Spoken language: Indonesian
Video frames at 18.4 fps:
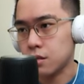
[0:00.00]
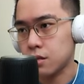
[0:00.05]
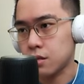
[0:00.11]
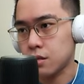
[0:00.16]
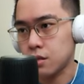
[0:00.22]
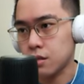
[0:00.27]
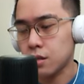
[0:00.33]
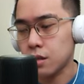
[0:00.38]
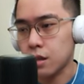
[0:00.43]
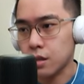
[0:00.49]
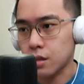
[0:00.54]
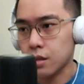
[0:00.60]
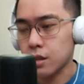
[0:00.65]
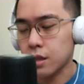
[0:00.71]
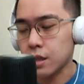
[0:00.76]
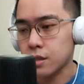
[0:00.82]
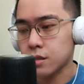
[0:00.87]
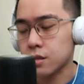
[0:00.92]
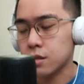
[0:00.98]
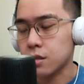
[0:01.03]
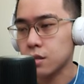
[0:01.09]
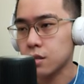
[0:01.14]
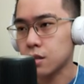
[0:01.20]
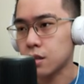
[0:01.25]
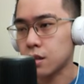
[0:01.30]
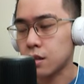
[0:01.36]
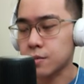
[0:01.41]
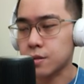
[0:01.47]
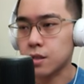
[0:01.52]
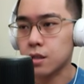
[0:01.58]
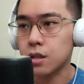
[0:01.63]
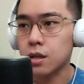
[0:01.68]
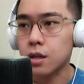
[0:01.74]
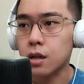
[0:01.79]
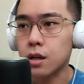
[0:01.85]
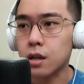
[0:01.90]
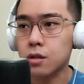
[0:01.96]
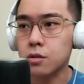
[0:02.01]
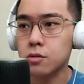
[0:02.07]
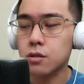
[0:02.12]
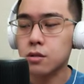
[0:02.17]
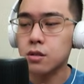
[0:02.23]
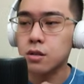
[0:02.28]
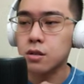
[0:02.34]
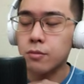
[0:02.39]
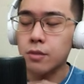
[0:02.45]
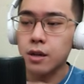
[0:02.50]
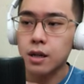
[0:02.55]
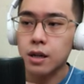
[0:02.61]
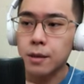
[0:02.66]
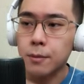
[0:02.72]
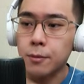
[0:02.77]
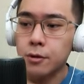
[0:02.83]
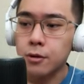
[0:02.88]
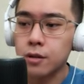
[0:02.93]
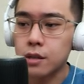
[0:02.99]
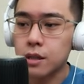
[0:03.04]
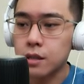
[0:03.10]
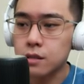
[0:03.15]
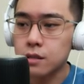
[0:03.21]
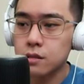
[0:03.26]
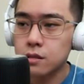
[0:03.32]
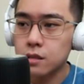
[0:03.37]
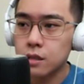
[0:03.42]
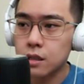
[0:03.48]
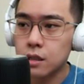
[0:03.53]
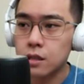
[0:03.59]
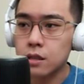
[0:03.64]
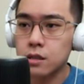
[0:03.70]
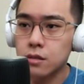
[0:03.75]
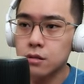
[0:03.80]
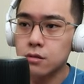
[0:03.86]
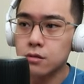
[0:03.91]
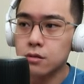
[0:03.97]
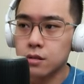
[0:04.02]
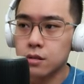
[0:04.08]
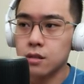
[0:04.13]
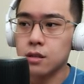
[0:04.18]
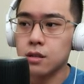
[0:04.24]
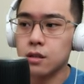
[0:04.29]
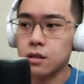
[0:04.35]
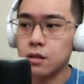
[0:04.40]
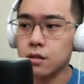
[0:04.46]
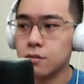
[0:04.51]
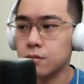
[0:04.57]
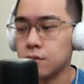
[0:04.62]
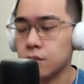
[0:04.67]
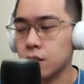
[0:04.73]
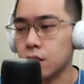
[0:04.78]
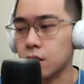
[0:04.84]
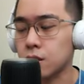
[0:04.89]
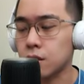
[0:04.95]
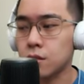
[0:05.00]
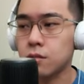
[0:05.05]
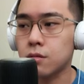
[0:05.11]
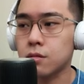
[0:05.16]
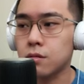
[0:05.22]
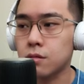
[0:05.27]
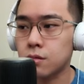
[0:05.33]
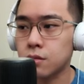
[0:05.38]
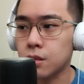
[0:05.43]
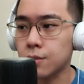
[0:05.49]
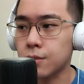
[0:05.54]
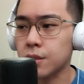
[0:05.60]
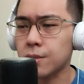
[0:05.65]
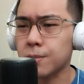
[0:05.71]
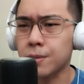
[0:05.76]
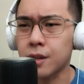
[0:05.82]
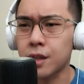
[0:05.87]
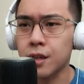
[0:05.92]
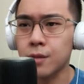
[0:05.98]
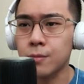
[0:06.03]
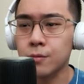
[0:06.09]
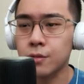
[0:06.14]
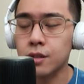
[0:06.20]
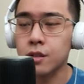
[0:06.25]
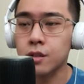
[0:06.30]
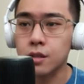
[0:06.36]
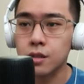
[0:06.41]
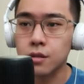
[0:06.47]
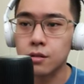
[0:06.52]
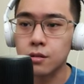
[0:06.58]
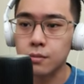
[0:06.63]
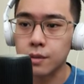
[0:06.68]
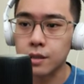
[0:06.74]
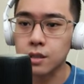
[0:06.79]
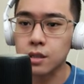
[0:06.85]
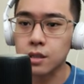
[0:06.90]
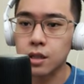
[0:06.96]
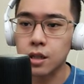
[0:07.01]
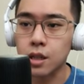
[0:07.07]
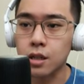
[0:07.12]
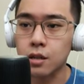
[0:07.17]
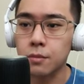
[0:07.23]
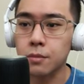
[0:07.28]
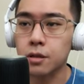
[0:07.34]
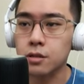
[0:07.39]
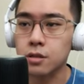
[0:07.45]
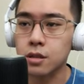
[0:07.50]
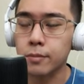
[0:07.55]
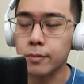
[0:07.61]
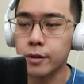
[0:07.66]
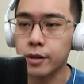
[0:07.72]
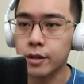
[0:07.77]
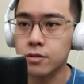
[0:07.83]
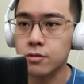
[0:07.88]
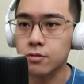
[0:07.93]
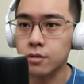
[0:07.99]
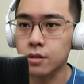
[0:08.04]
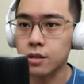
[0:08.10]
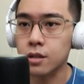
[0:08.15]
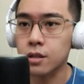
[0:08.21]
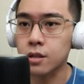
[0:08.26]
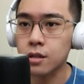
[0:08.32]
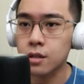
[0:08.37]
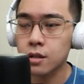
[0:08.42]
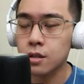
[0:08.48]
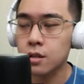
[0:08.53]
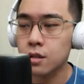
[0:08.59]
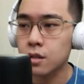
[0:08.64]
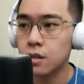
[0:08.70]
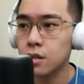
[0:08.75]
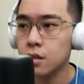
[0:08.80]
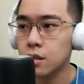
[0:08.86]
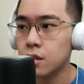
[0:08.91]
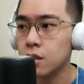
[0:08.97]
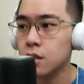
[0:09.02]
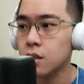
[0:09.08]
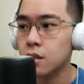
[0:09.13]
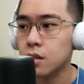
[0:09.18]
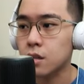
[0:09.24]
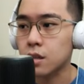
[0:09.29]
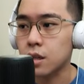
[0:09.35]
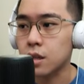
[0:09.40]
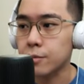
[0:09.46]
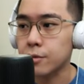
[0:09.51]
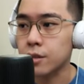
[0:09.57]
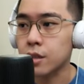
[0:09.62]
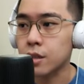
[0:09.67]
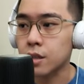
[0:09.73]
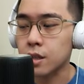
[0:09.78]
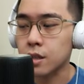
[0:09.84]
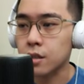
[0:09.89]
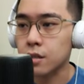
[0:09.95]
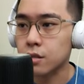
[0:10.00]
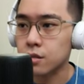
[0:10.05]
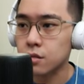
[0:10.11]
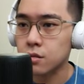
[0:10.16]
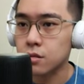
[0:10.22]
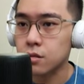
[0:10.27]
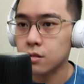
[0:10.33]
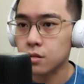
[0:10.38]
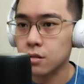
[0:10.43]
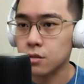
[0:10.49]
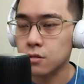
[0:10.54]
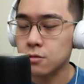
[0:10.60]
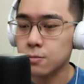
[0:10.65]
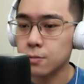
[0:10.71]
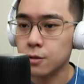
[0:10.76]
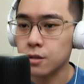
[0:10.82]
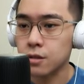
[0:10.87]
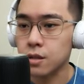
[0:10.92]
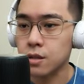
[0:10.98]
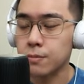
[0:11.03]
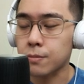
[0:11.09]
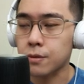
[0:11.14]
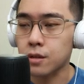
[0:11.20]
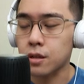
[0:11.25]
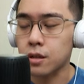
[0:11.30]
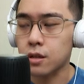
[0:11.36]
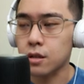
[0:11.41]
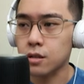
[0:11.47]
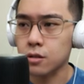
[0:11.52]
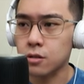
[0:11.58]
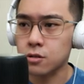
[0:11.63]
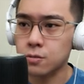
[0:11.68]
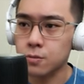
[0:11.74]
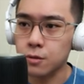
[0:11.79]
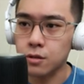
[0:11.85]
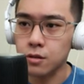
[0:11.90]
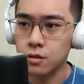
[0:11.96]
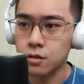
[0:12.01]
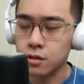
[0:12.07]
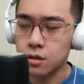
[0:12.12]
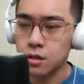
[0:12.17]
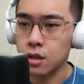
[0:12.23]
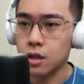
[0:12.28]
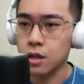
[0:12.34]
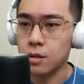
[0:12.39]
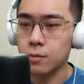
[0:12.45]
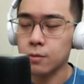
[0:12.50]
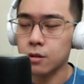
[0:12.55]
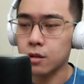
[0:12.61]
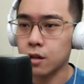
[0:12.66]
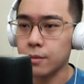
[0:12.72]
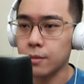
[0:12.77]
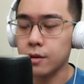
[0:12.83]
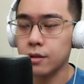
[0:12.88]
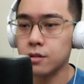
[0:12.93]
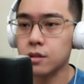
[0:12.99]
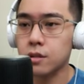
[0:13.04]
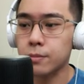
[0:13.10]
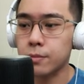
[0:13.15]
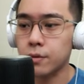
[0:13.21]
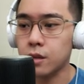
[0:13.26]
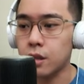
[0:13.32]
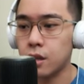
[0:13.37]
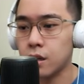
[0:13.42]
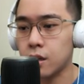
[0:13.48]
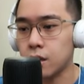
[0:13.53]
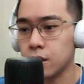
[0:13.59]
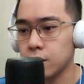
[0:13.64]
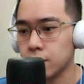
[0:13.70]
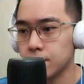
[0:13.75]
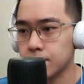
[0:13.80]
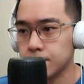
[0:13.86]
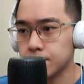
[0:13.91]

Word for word: Oh, ya ini next turn dia nggak bisa nyerang kecuali sama Kramoran atau ya ntar dia sama Sable mungkin ya pasti deck ini bawa saya juga kan nggak mungkin deck Lost Box Sable eh Lost Box Dragon Ball enggak bawa Sable Eye eh?